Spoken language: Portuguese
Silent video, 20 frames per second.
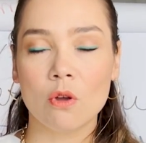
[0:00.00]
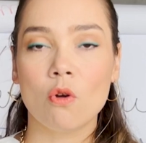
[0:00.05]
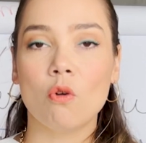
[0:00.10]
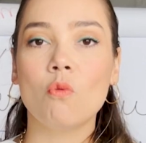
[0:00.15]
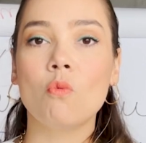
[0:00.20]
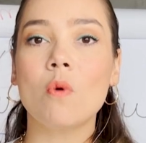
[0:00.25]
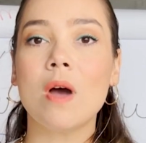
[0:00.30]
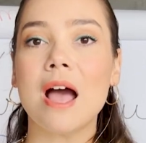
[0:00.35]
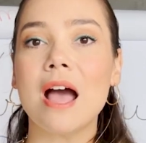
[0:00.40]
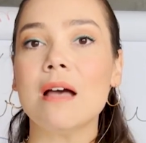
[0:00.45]

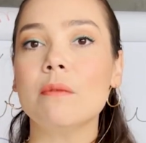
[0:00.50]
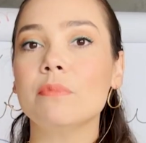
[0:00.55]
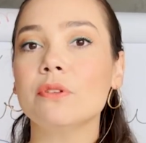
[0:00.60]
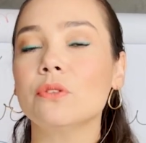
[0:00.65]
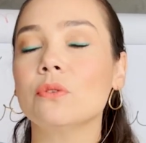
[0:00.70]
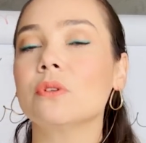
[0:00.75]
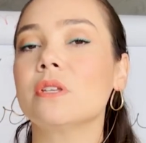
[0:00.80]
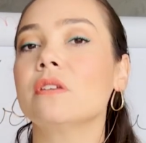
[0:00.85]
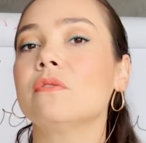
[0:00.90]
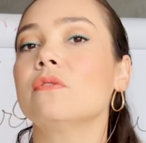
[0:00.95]
Um
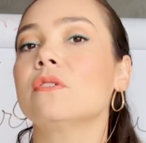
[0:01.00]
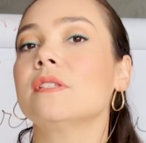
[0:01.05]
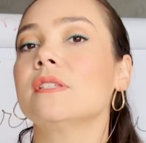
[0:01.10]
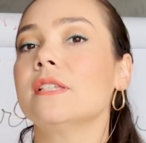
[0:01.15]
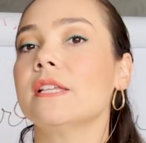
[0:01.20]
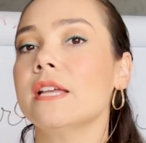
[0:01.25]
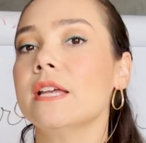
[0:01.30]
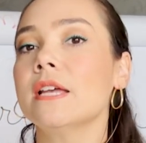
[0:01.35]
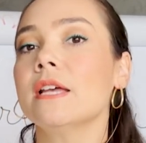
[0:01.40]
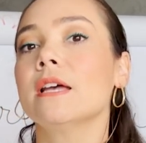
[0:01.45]
hábito que
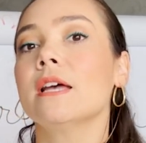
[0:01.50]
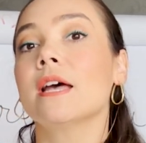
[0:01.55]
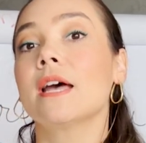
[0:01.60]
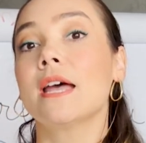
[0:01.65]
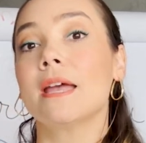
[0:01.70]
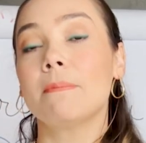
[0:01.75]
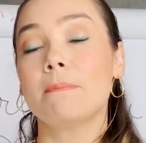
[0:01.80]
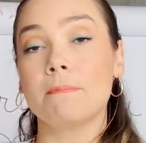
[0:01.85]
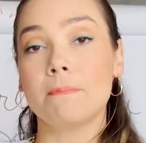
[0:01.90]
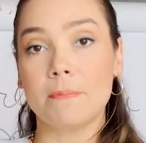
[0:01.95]
você
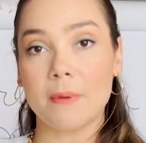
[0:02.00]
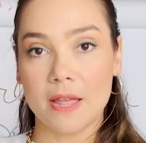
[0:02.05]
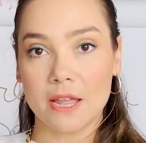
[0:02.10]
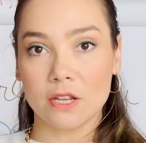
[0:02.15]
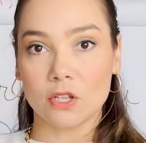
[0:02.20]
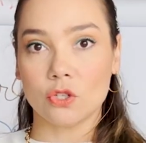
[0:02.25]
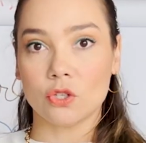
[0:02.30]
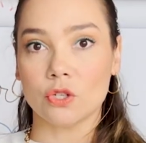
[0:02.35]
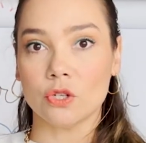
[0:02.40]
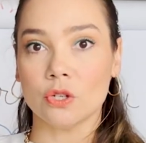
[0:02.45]

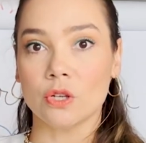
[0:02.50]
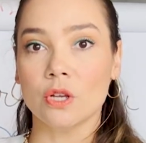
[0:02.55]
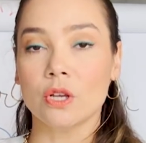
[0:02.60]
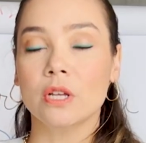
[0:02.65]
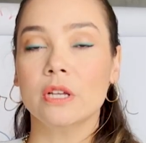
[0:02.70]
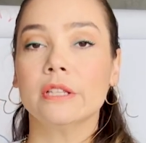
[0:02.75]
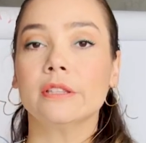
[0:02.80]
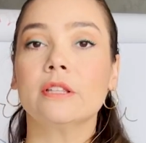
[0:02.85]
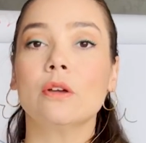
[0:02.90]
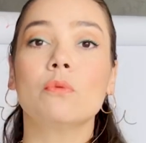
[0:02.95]
repete.
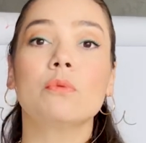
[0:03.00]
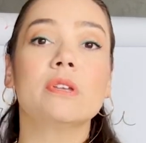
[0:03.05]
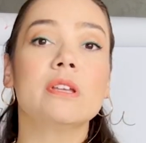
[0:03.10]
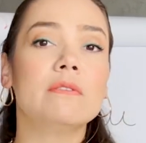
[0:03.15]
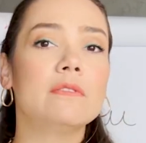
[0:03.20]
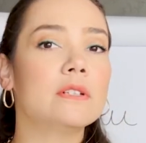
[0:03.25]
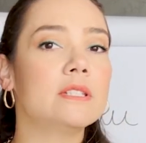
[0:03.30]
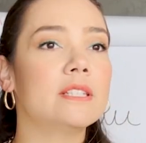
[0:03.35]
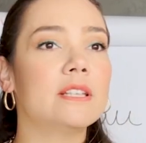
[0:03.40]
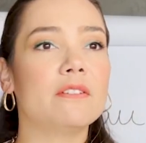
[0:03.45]
Então, o que
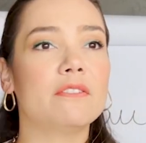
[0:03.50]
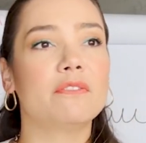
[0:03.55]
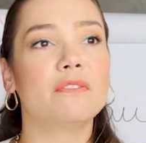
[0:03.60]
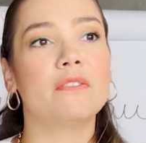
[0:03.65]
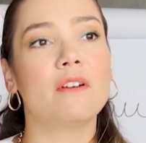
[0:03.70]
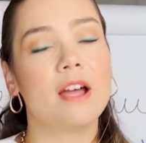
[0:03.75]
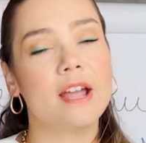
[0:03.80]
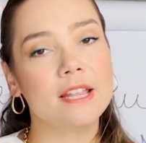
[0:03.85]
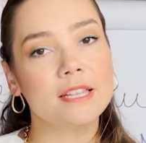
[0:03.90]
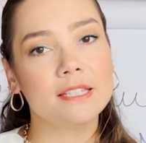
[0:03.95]
você
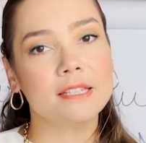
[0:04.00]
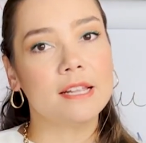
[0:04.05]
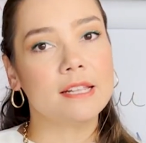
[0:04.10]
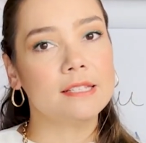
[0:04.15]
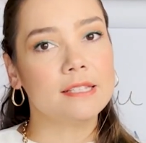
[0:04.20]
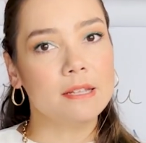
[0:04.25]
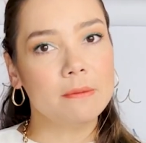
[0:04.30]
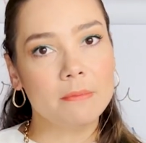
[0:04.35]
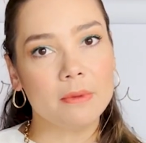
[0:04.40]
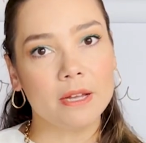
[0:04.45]
faz na
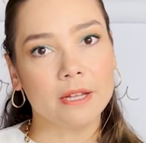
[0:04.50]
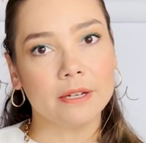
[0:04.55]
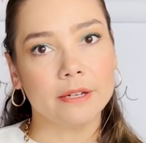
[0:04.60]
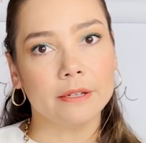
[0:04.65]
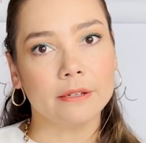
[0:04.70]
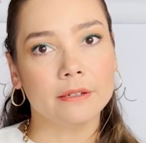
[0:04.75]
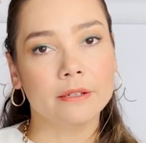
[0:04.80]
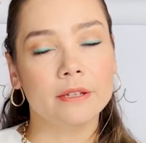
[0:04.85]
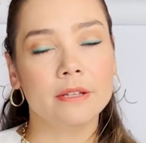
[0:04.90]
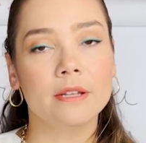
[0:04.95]

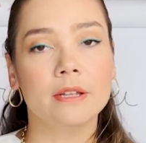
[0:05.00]
semana?